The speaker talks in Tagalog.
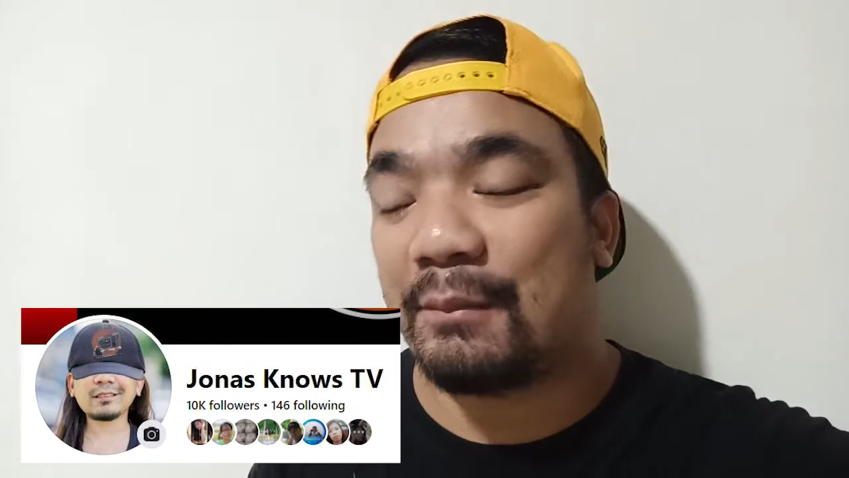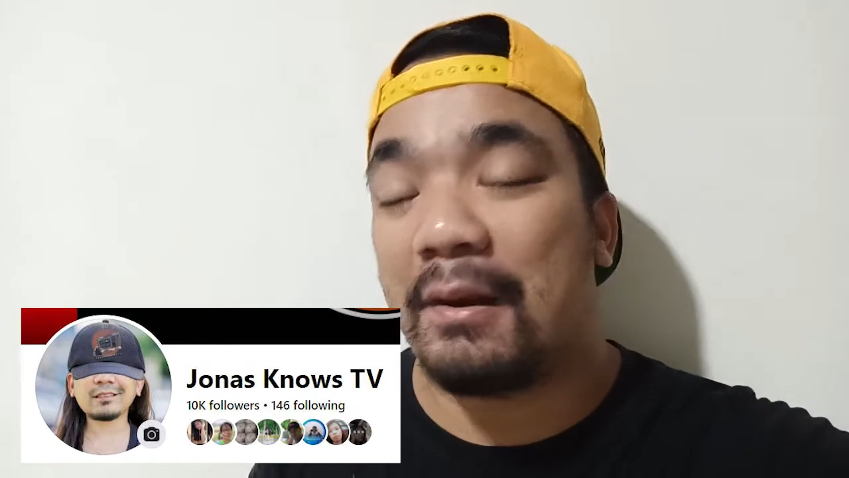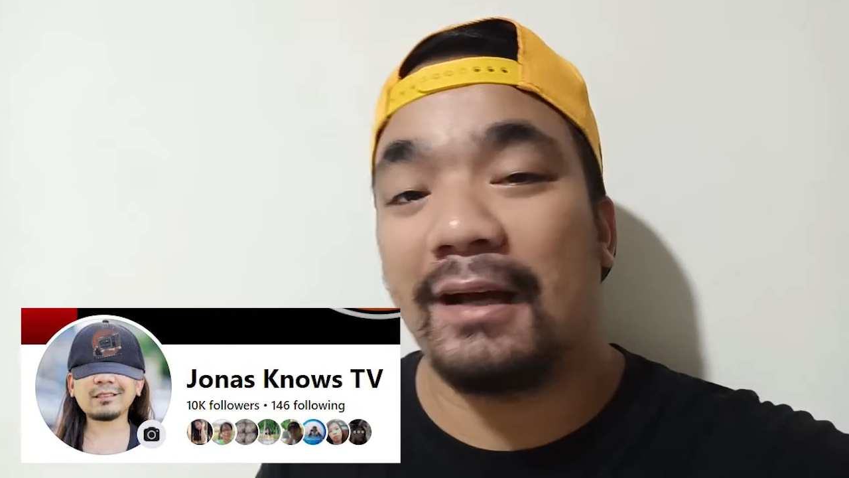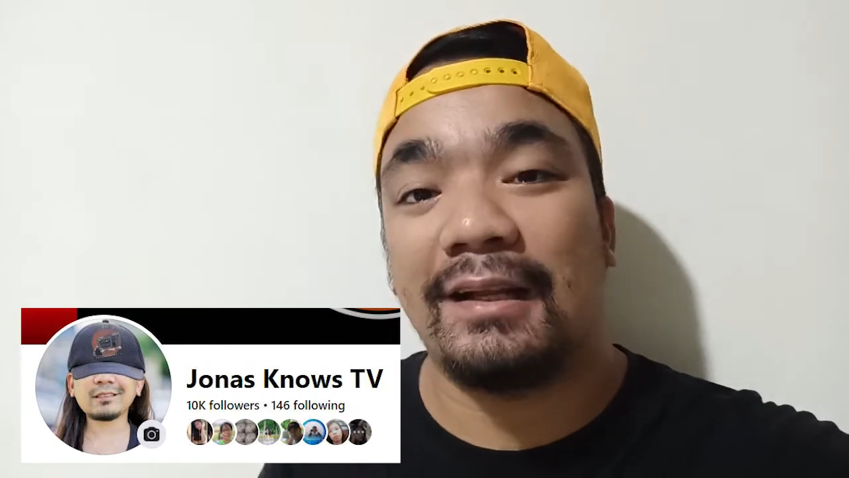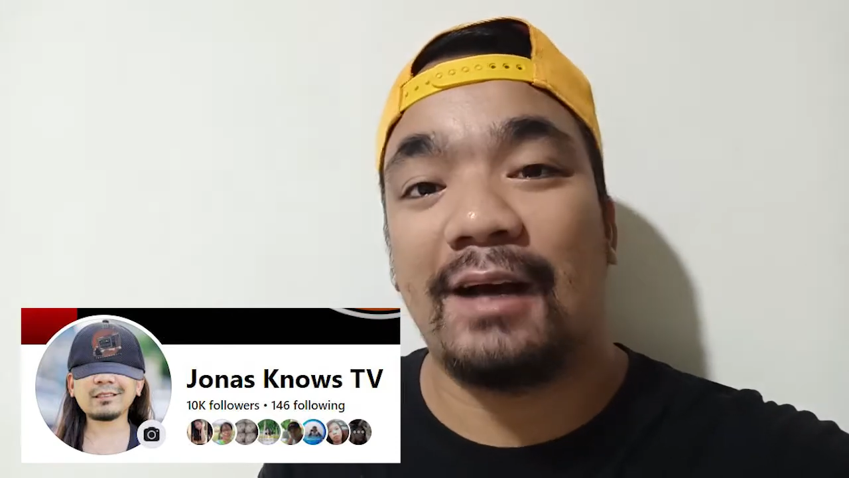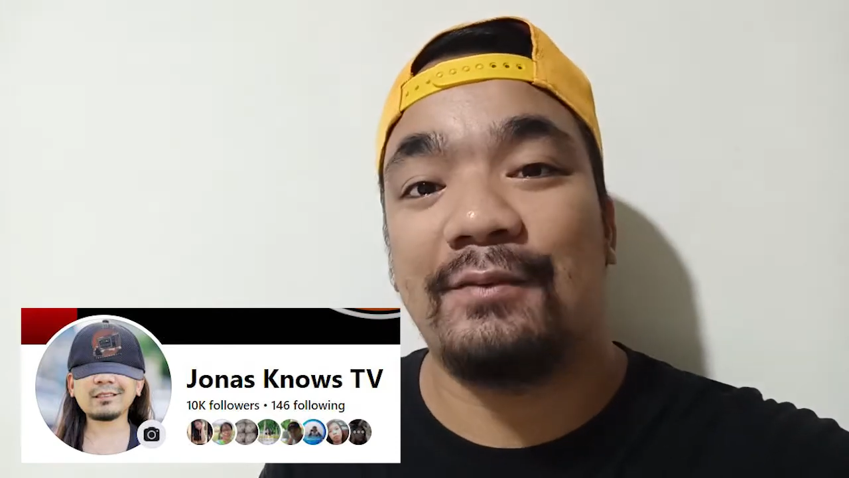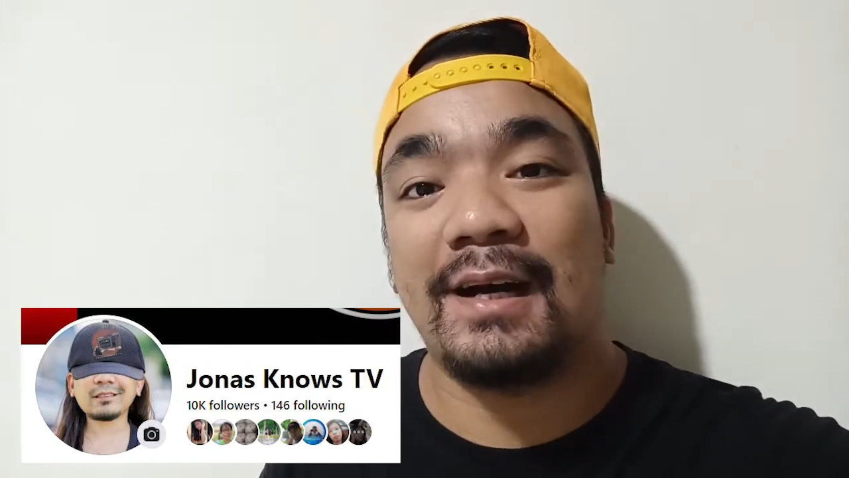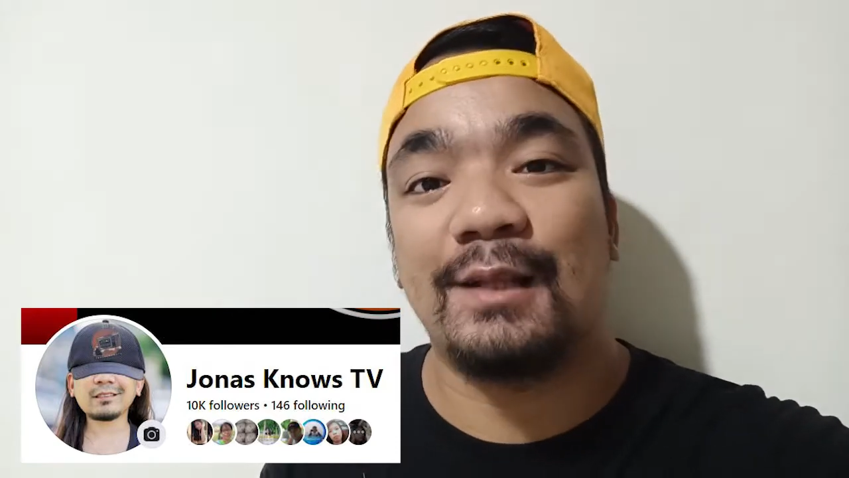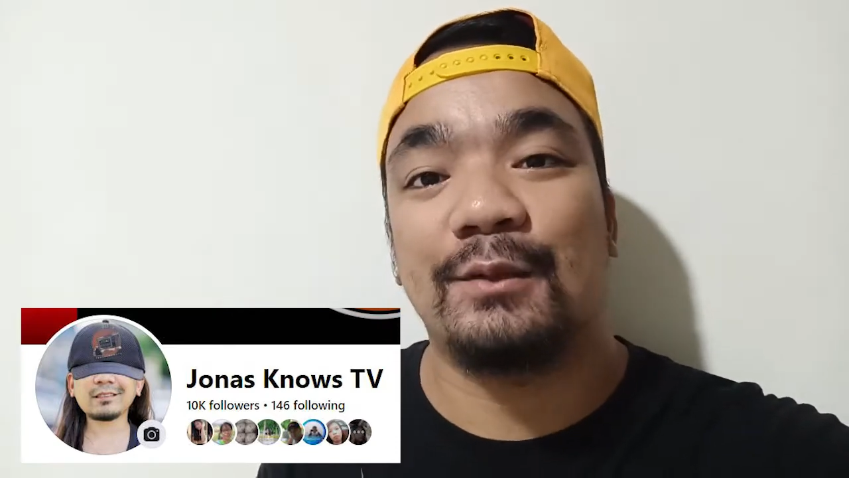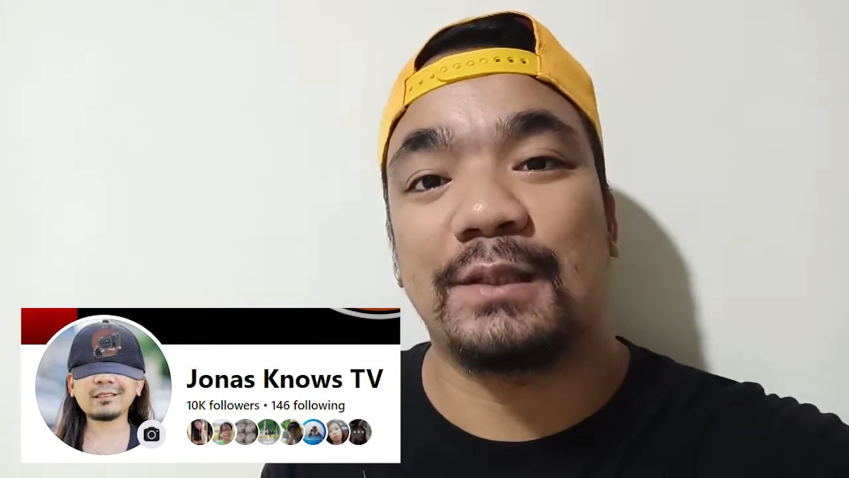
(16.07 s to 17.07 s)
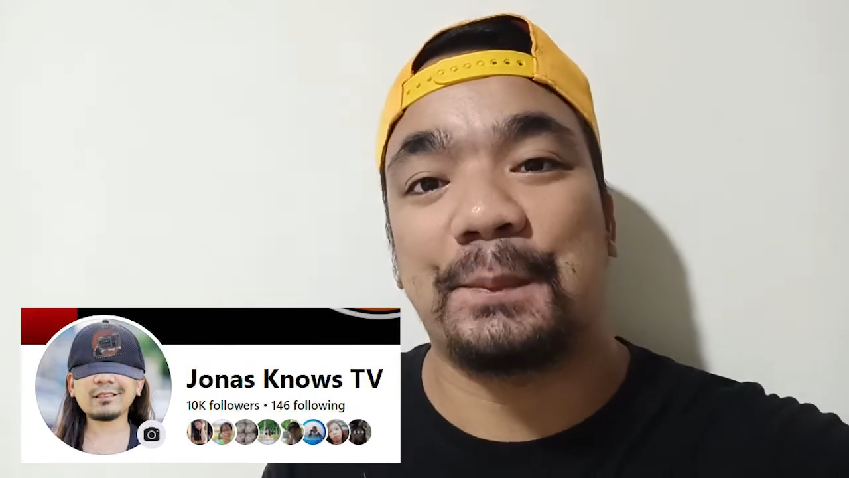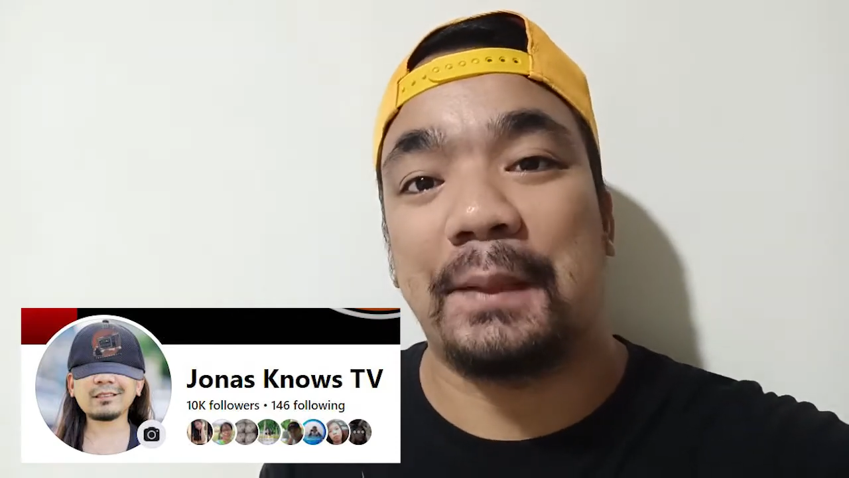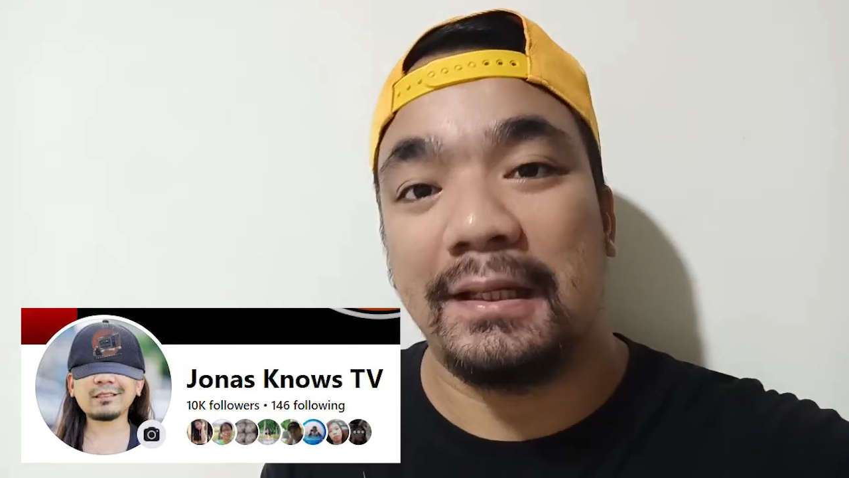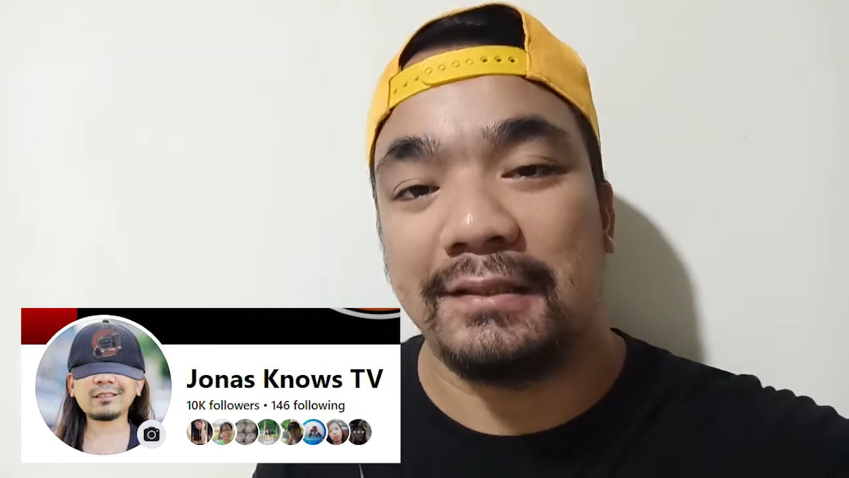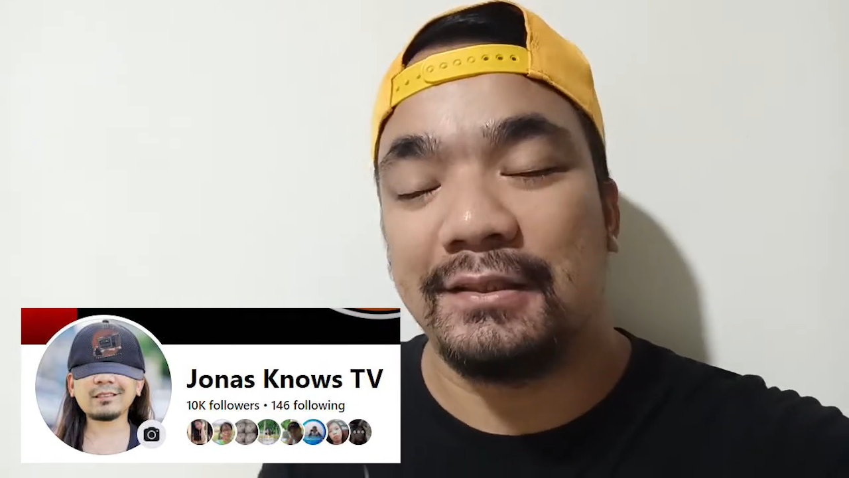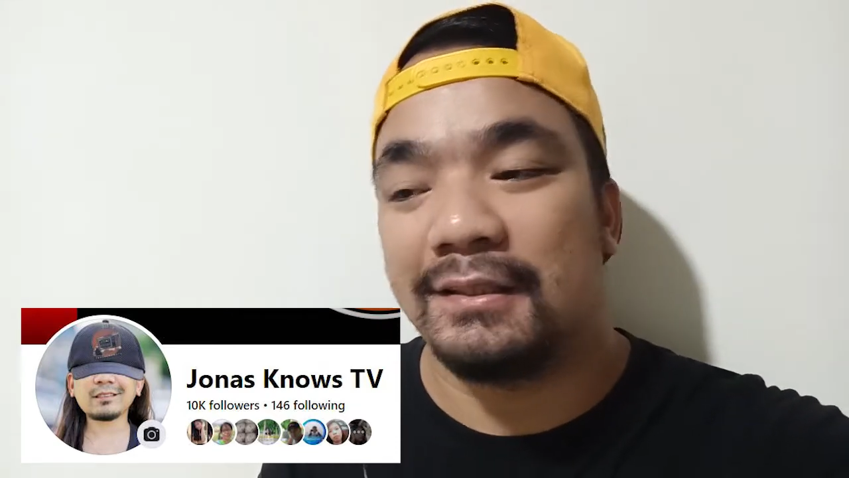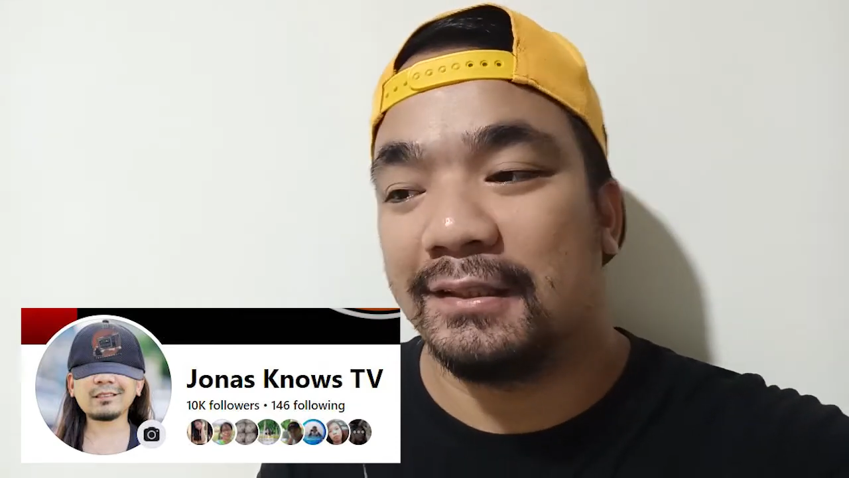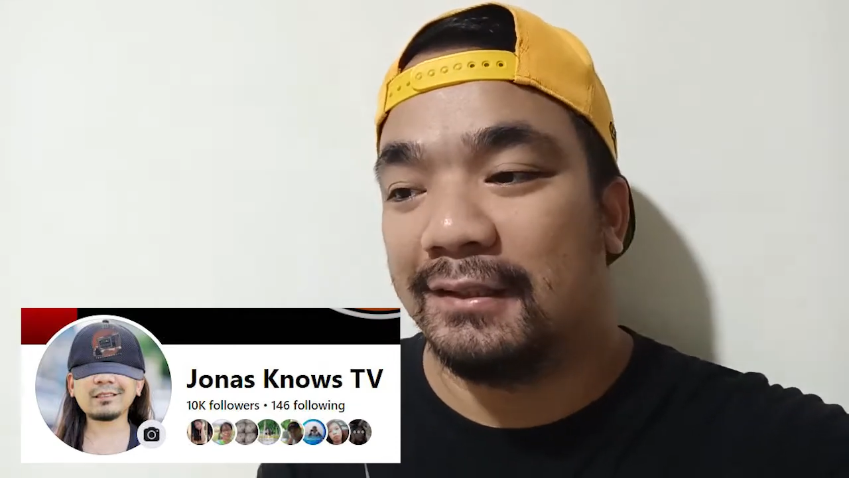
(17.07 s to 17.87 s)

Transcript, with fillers: sa mga nakafollow sa page,